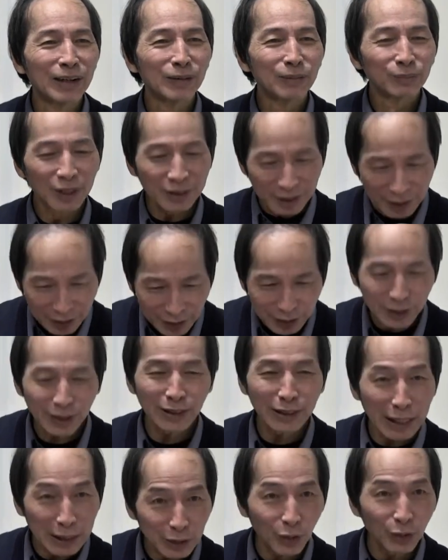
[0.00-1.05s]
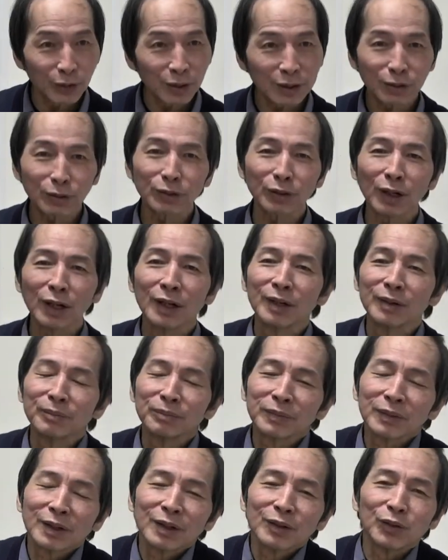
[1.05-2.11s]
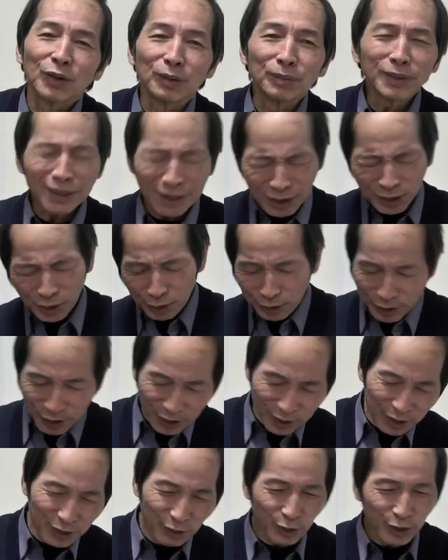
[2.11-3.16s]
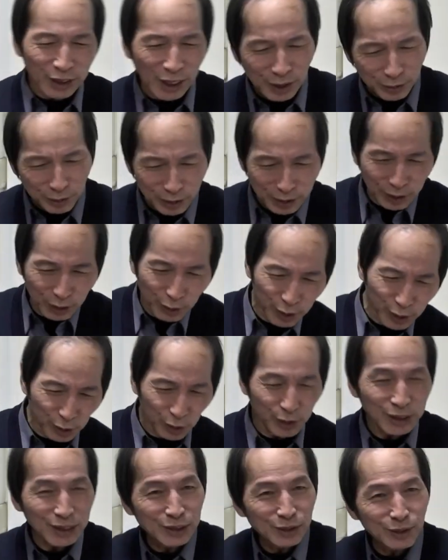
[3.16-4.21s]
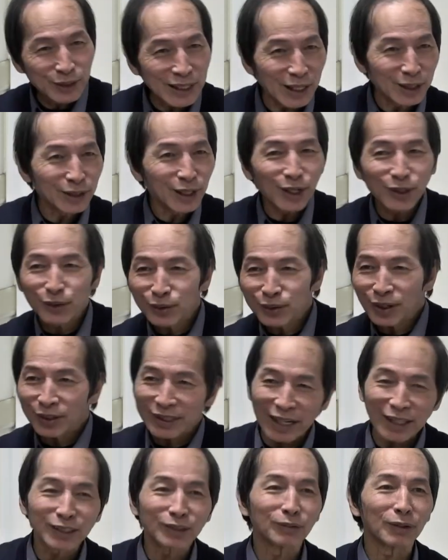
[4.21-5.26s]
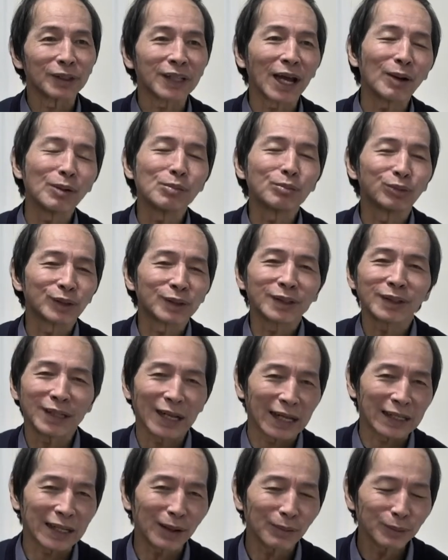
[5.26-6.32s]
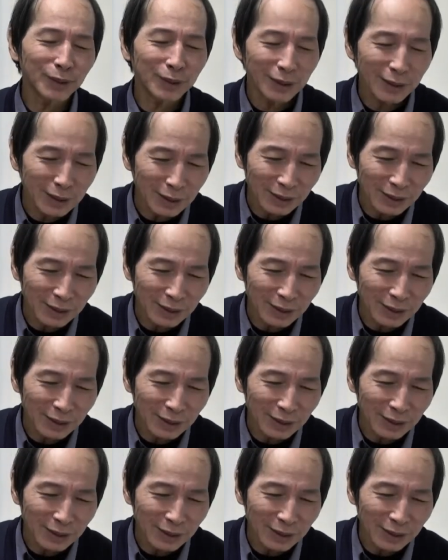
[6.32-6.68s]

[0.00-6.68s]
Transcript: 这真的是内功啊，就是说我们只是说武侠小说时候，我有一群练内功要干什么？他们不是的，他们是